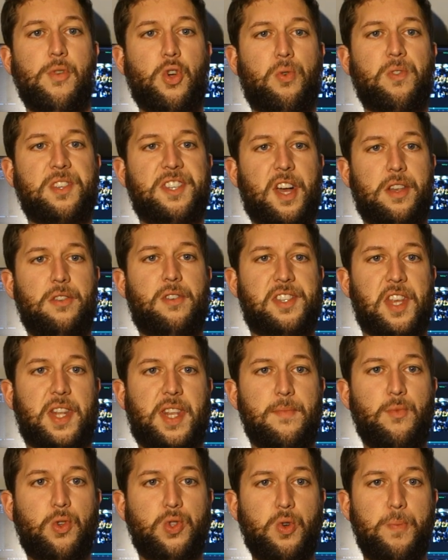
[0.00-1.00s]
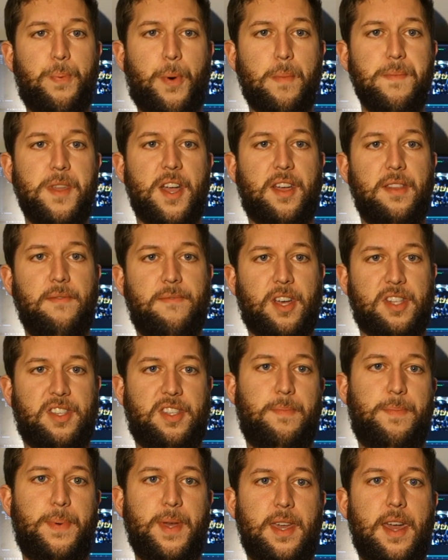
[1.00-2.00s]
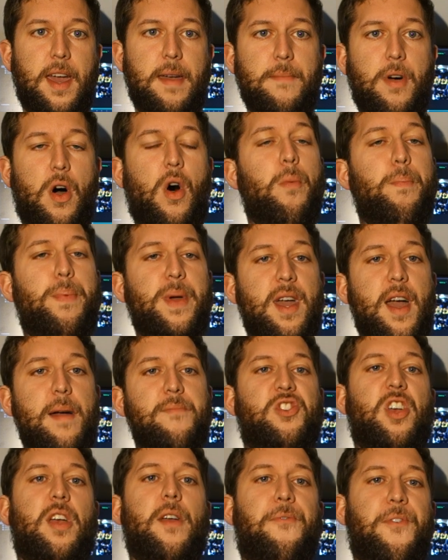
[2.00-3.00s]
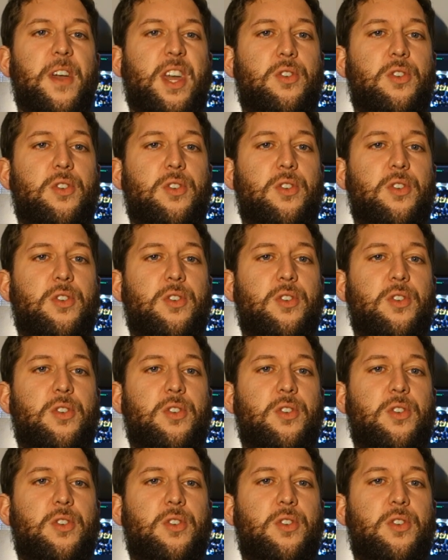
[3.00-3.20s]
Me concernant, c'était mon tout premier Inverted BM. Hein, en BM, j'avais fait